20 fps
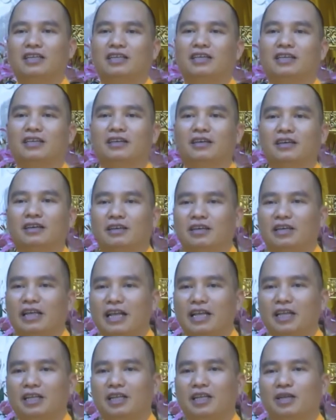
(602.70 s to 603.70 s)
gì nơi
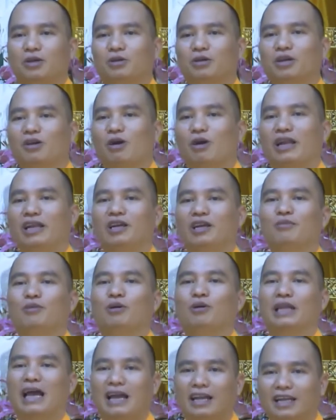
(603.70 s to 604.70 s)
thánh tích của nước quán theo
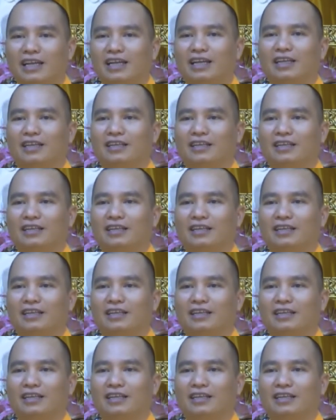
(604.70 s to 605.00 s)
Bồ Tát ấy